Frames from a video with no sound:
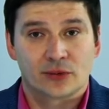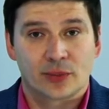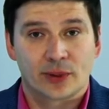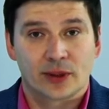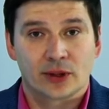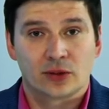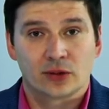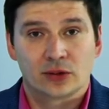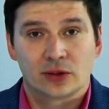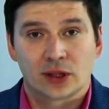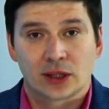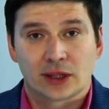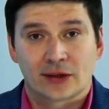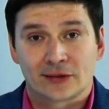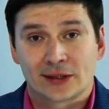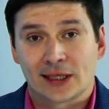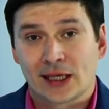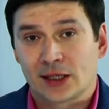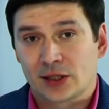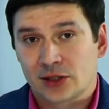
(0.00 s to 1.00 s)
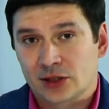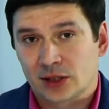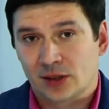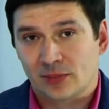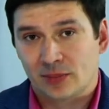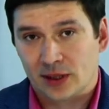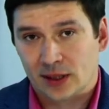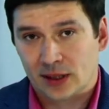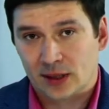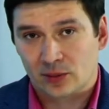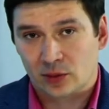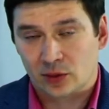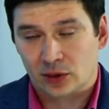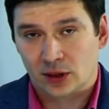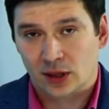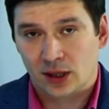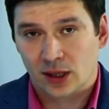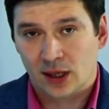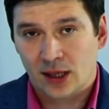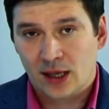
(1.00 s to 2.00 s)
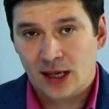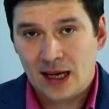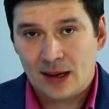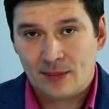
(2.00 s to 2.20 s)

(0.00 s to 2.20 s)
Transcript: пригодных к вторичной переработке.